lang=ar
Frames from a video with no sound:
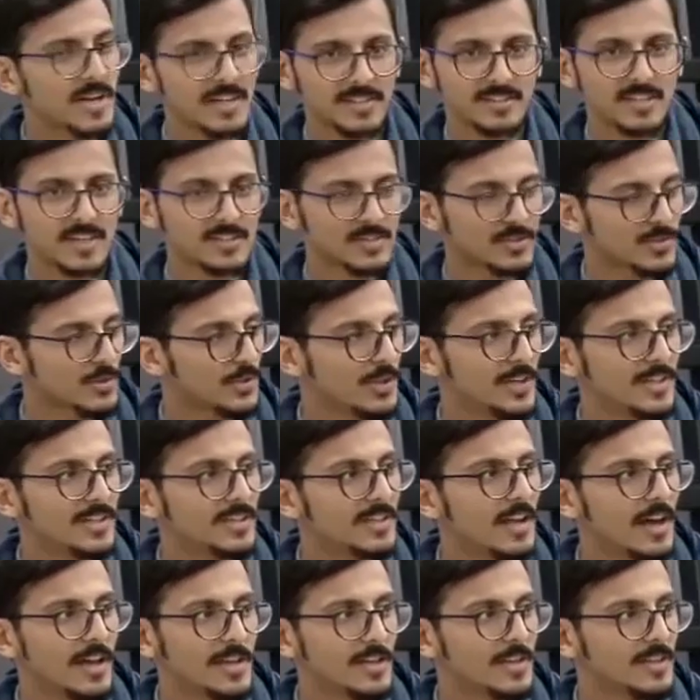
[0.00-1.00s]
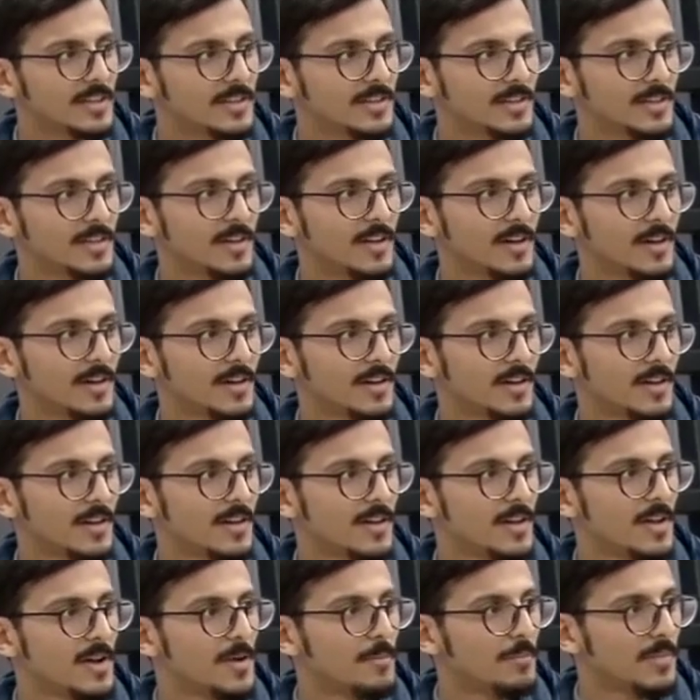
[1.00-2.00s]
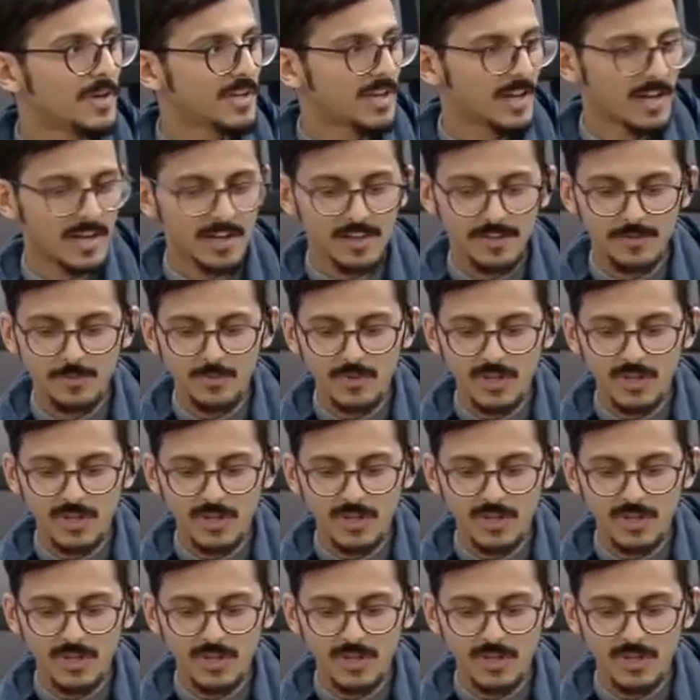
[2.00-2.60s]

يحتاج تروحين لاي اي مكان مكان